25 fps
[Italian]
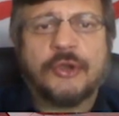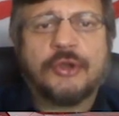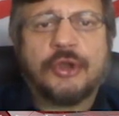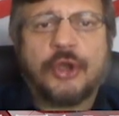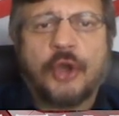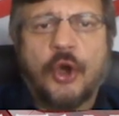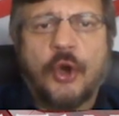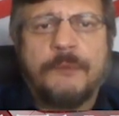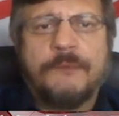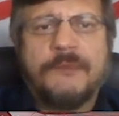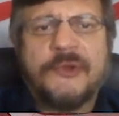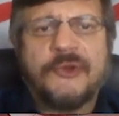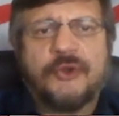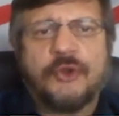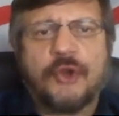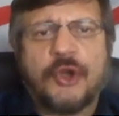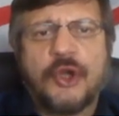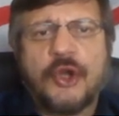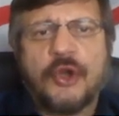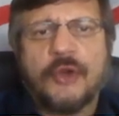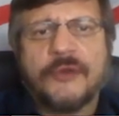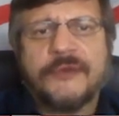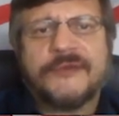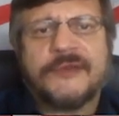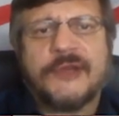Troppi sono
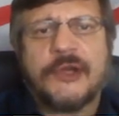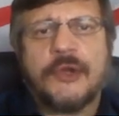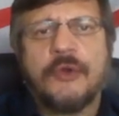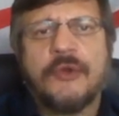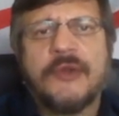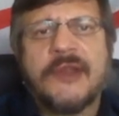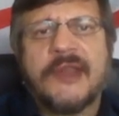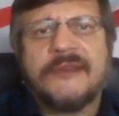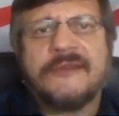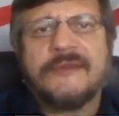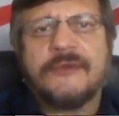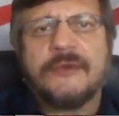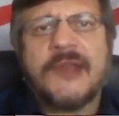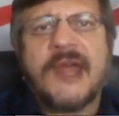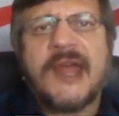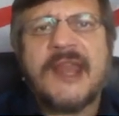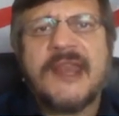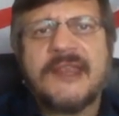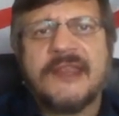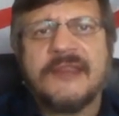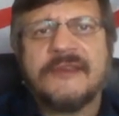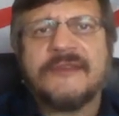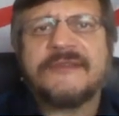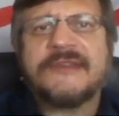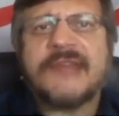i nostri
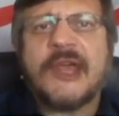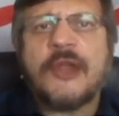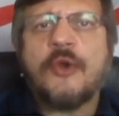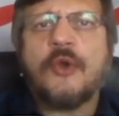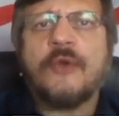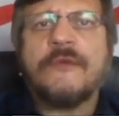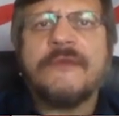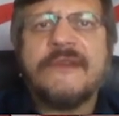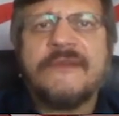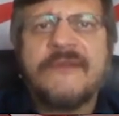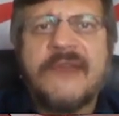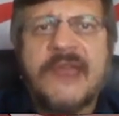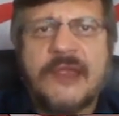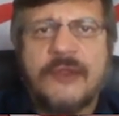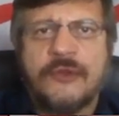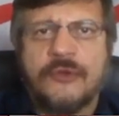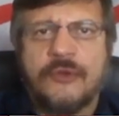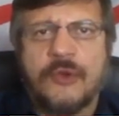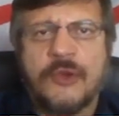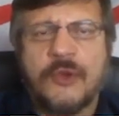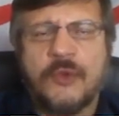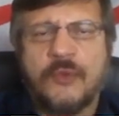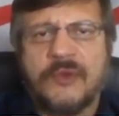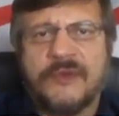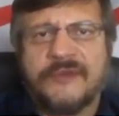connazionali che stanno
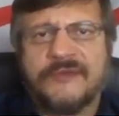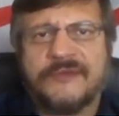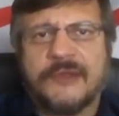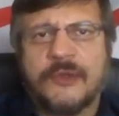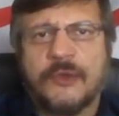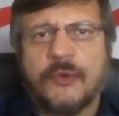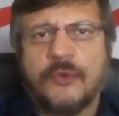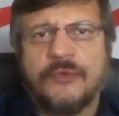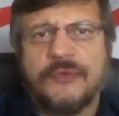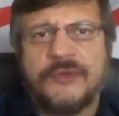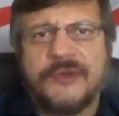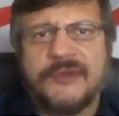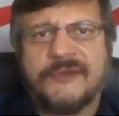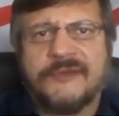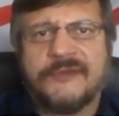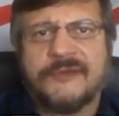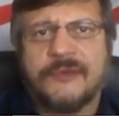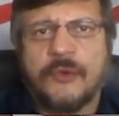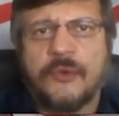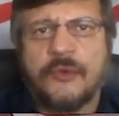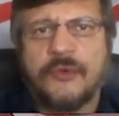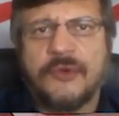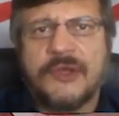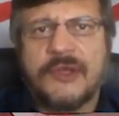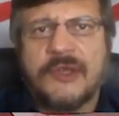vivendo in queste
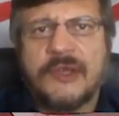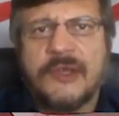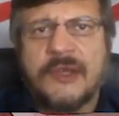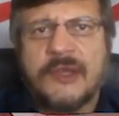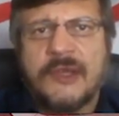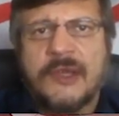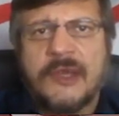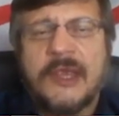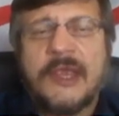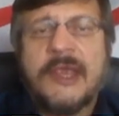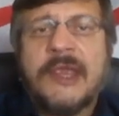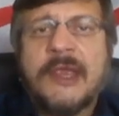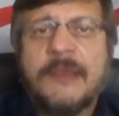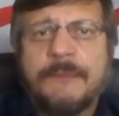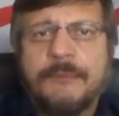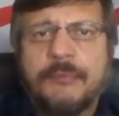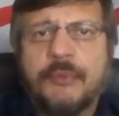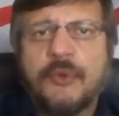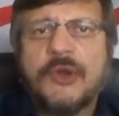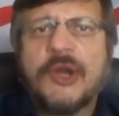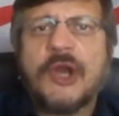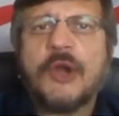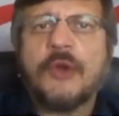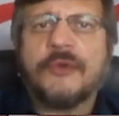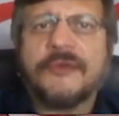condizioni,
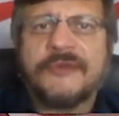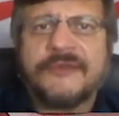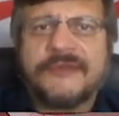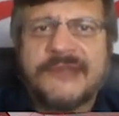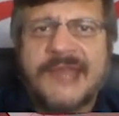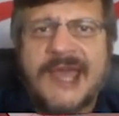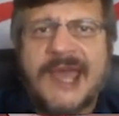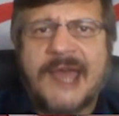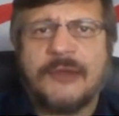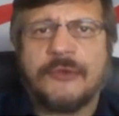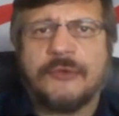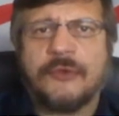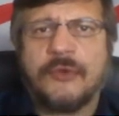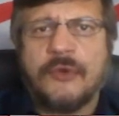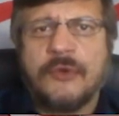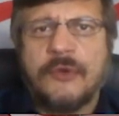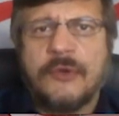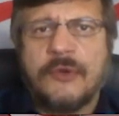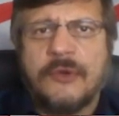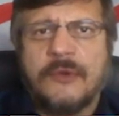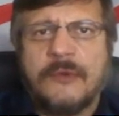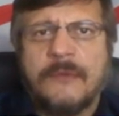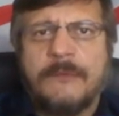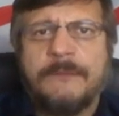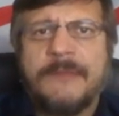eppure lo Stato
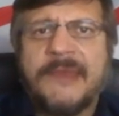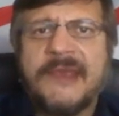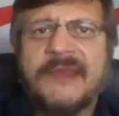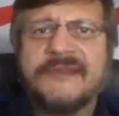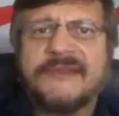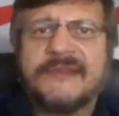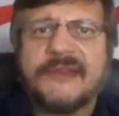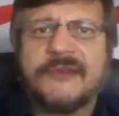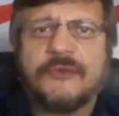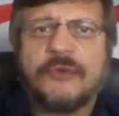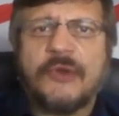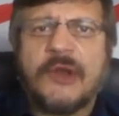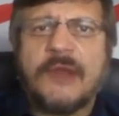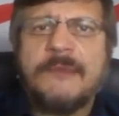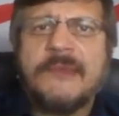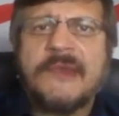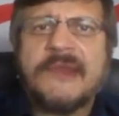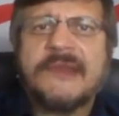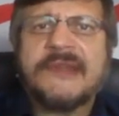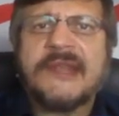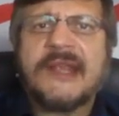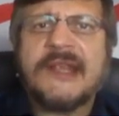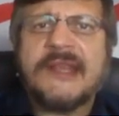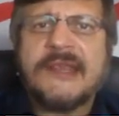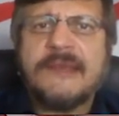pensa
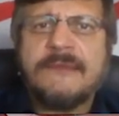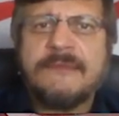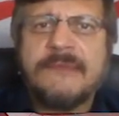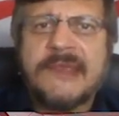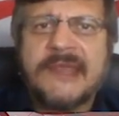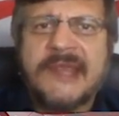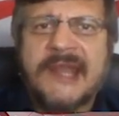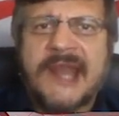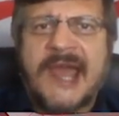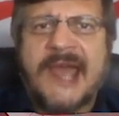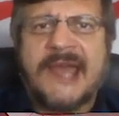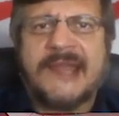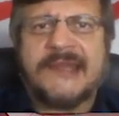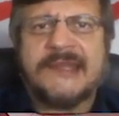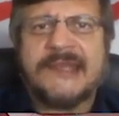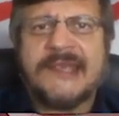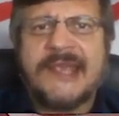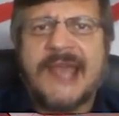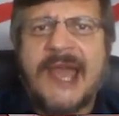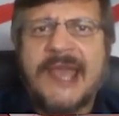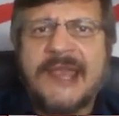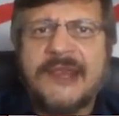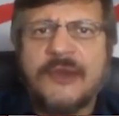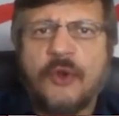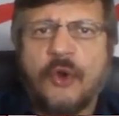solamente agli
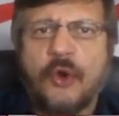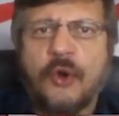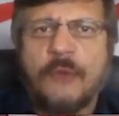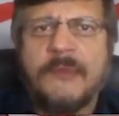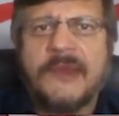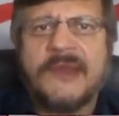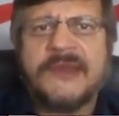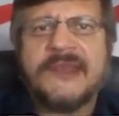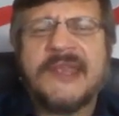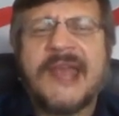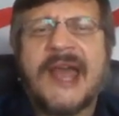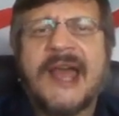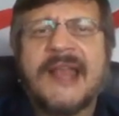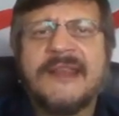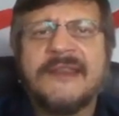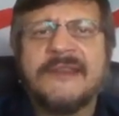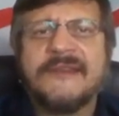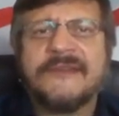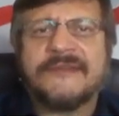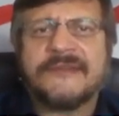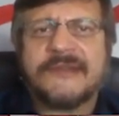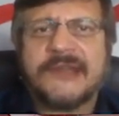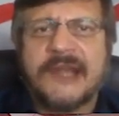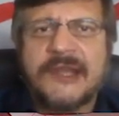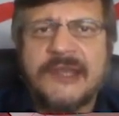immigrati, ai nomadi,
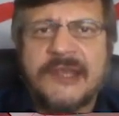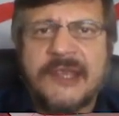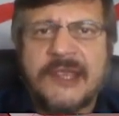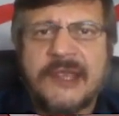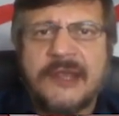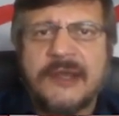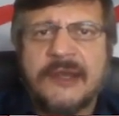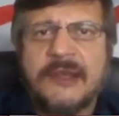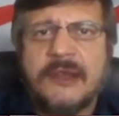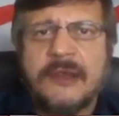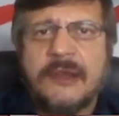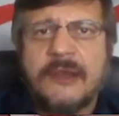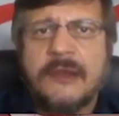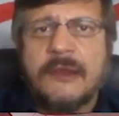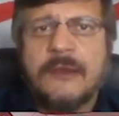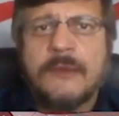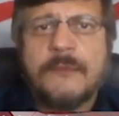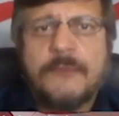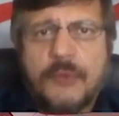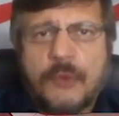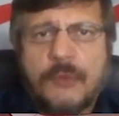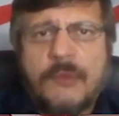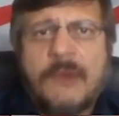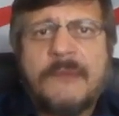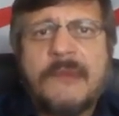agli stranieri,
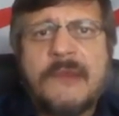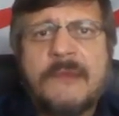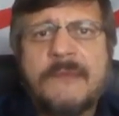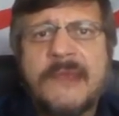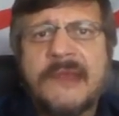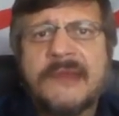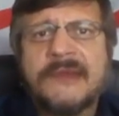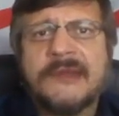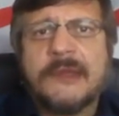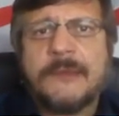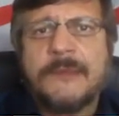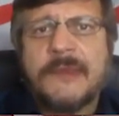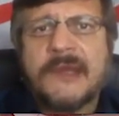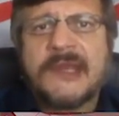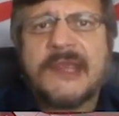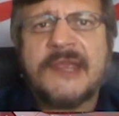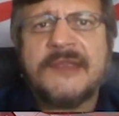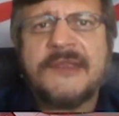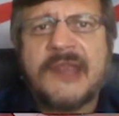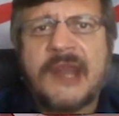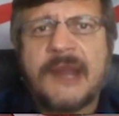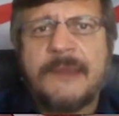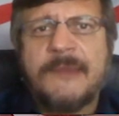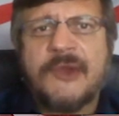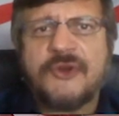probabilmente
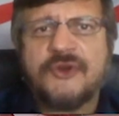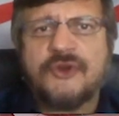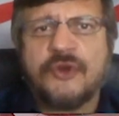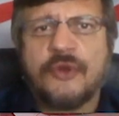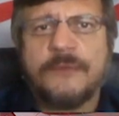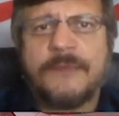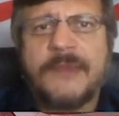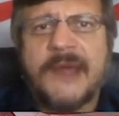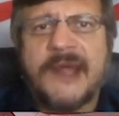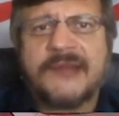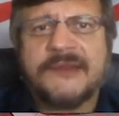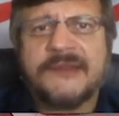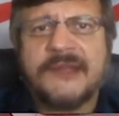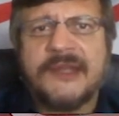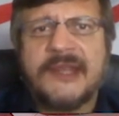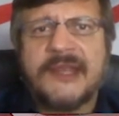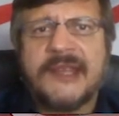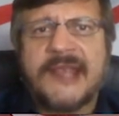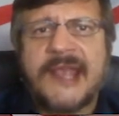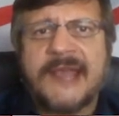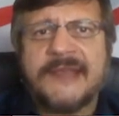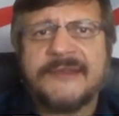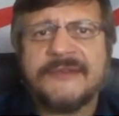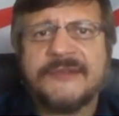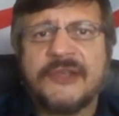perché nella maggior parte
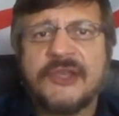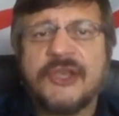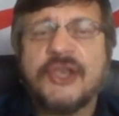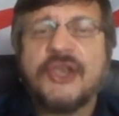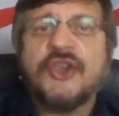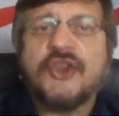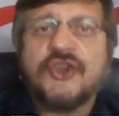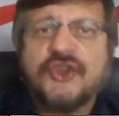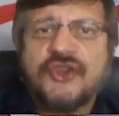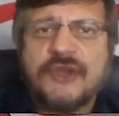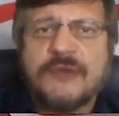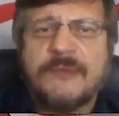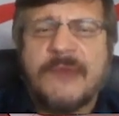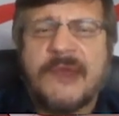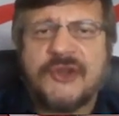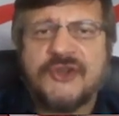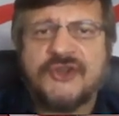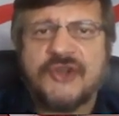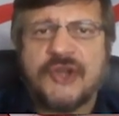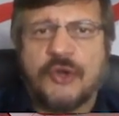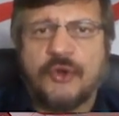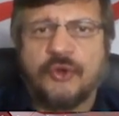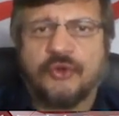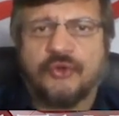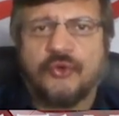dei casi ci
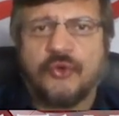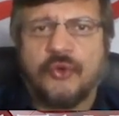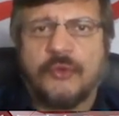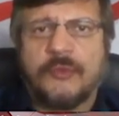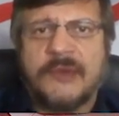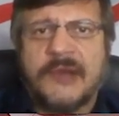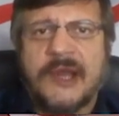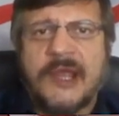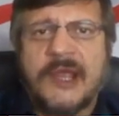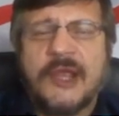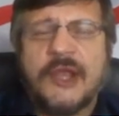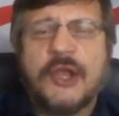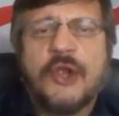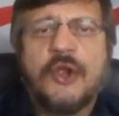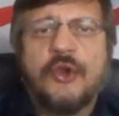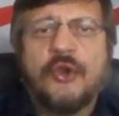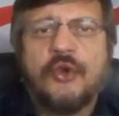mangiano sopra.